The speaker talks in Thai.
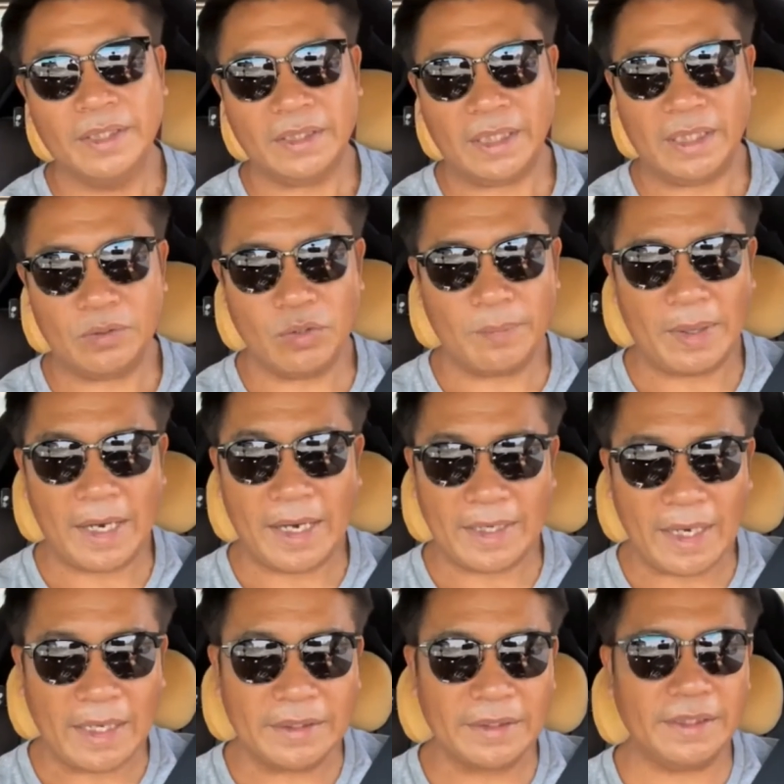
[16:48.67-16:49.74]
แต่ด้วยภาระ
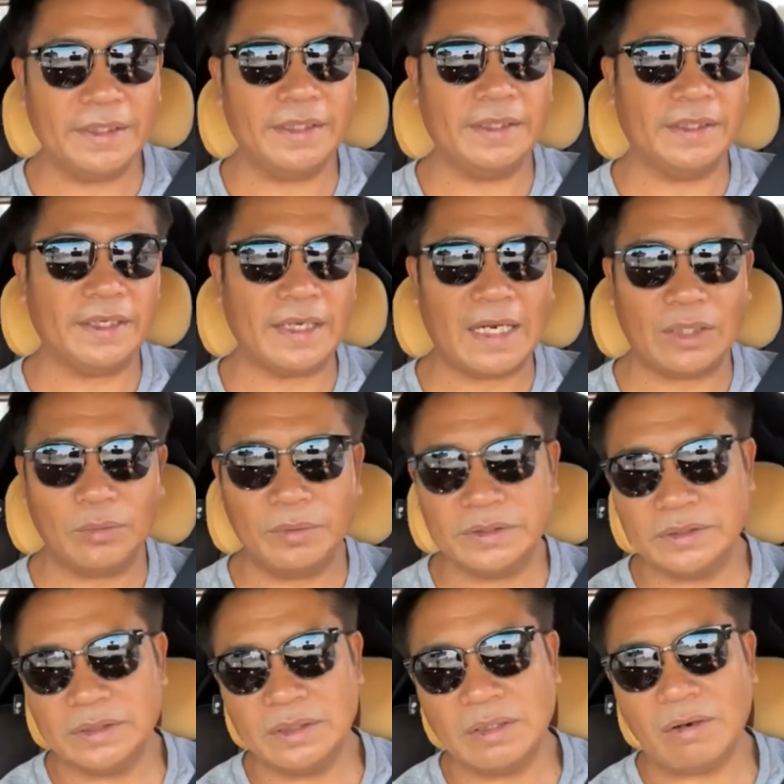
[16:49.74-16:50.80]
หน้าที่ในการต้องไป
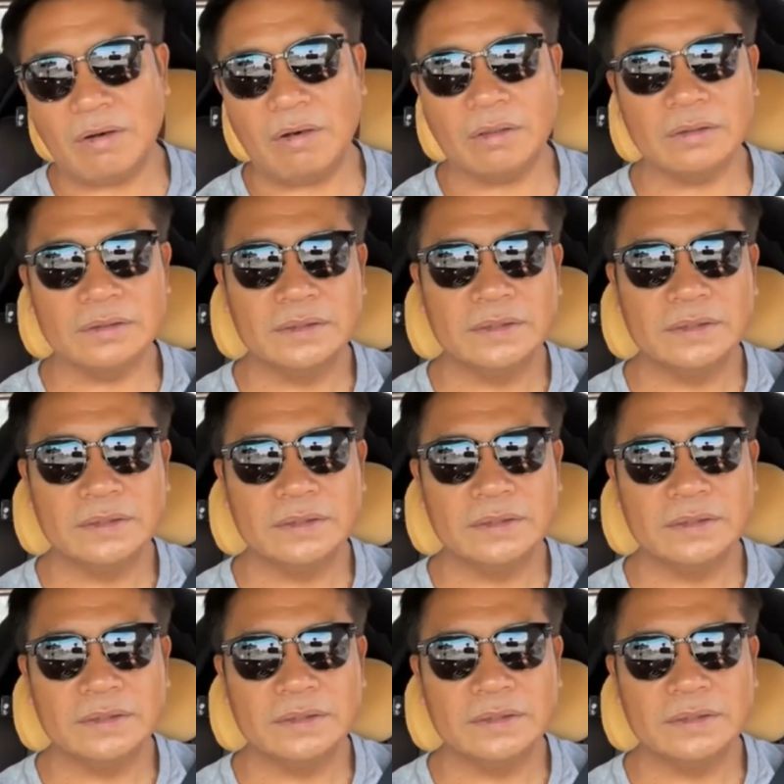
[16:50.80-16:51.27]
ซื้อของ